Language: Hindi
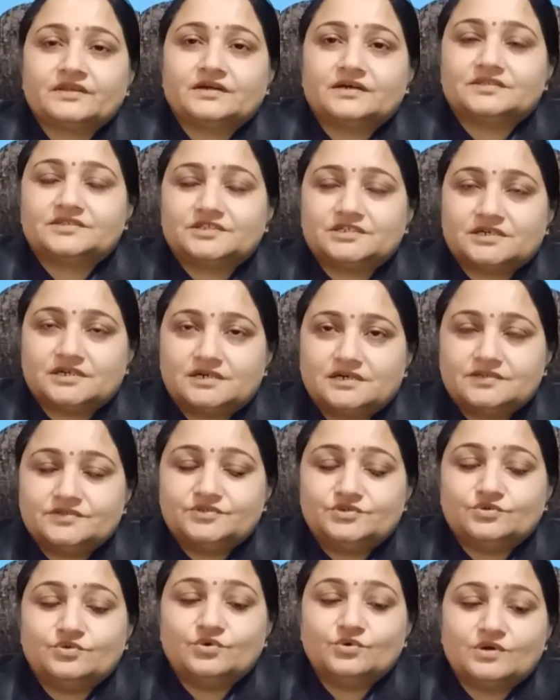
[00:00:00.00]
अच्छा
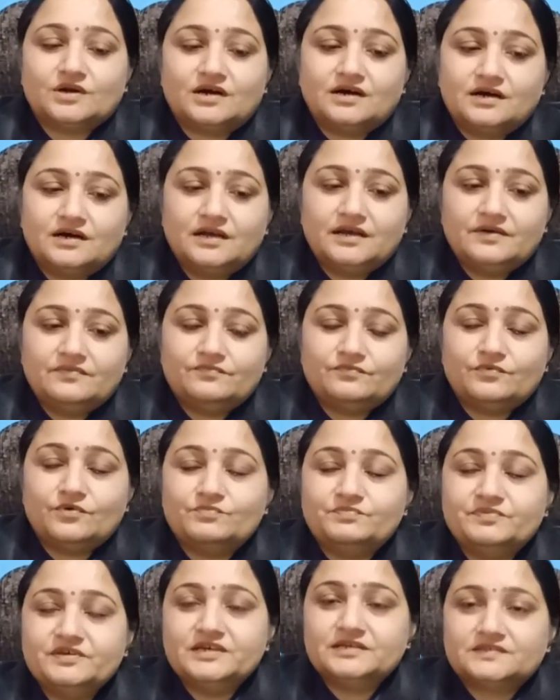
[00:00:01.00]
जो हो रहा है वो
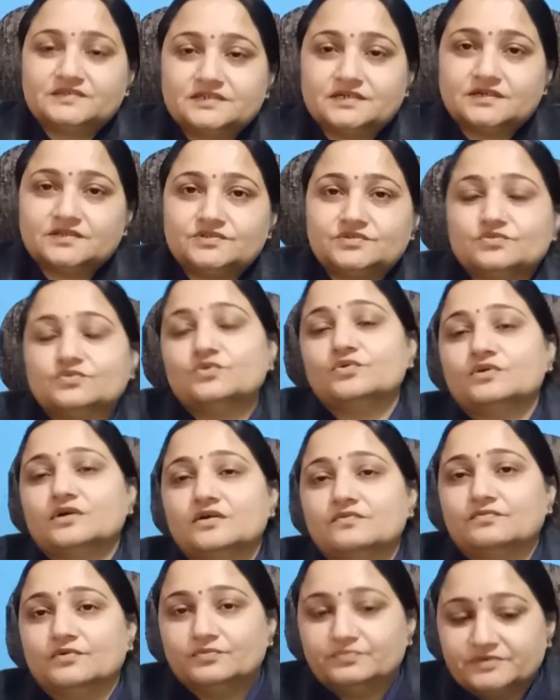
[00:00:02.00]
भी अच्छा जो
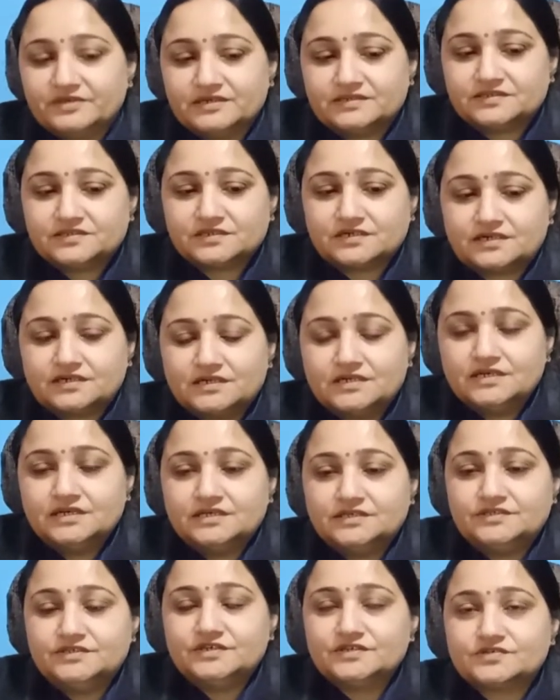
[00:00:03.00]
होगा वो भी अच्छा
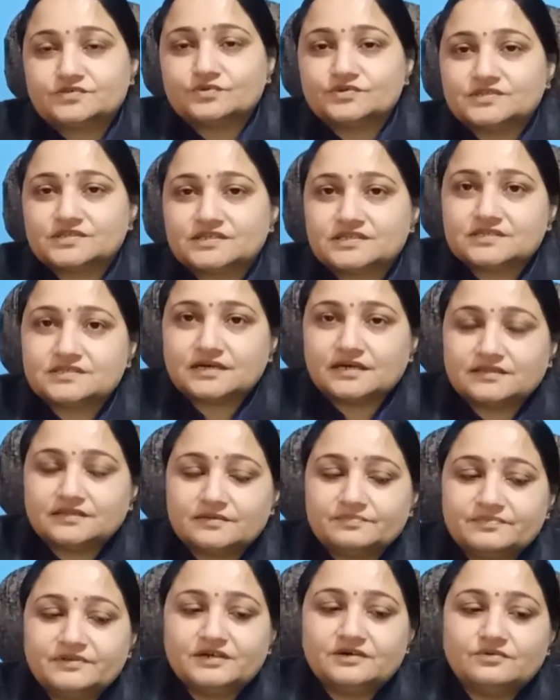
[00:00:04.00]
ये सोच के साथ
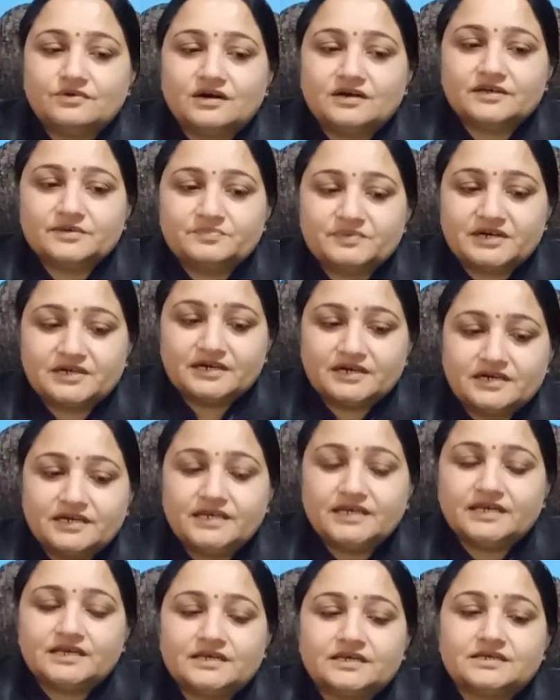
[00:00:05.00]
अपने को आगे बढ़ना
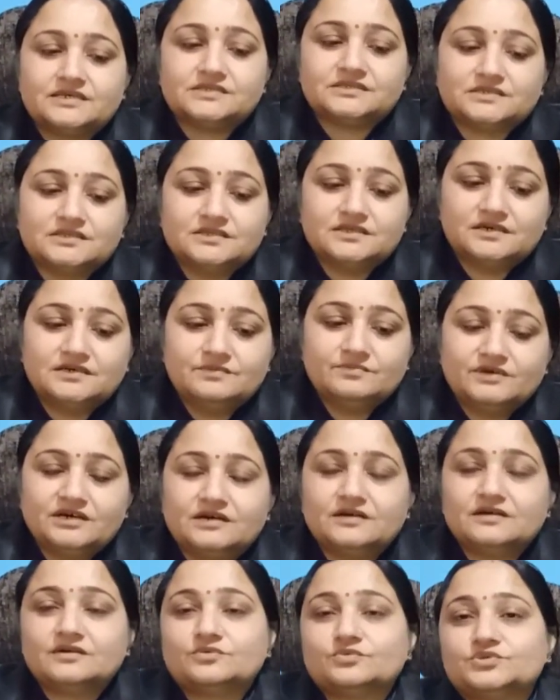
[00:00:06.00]
है कि ज़िंदगी में
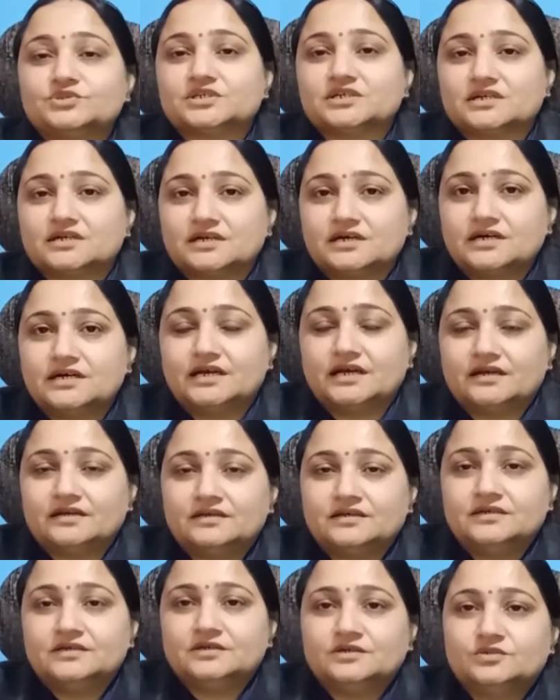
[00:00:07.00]
अगर कुछ करना है
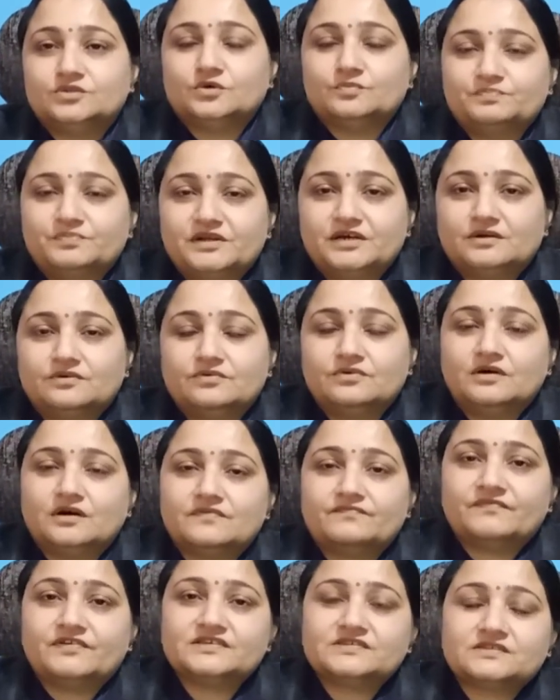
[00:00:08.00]
तो अपने को
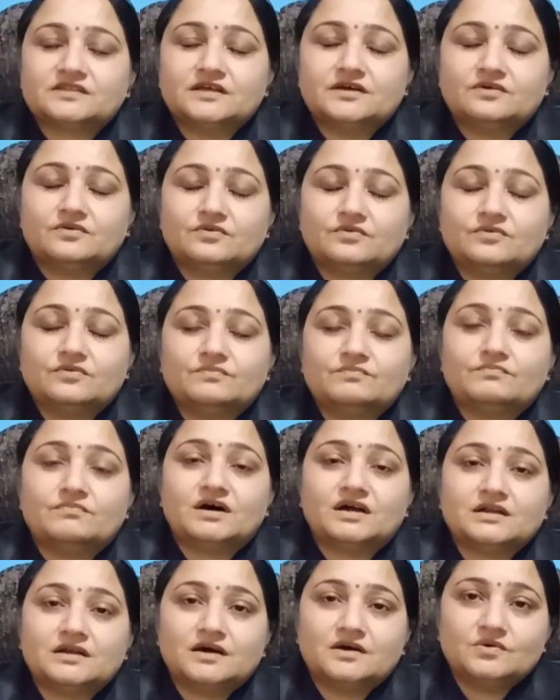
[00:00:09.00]
हर फैसले को
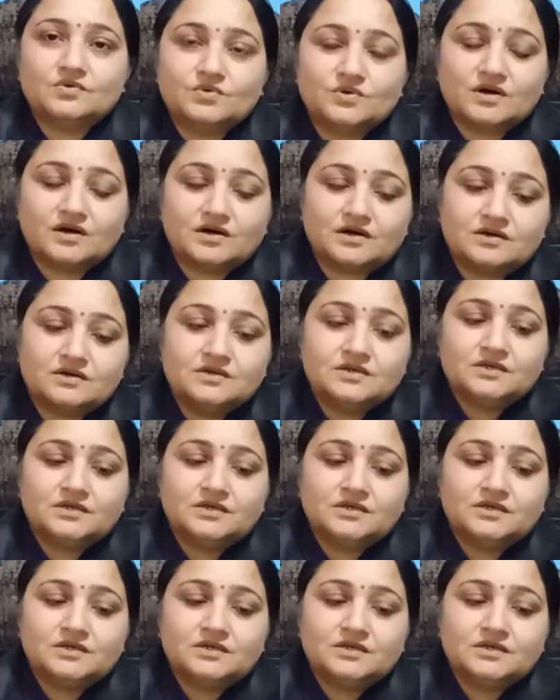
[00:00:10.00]
मानना होगा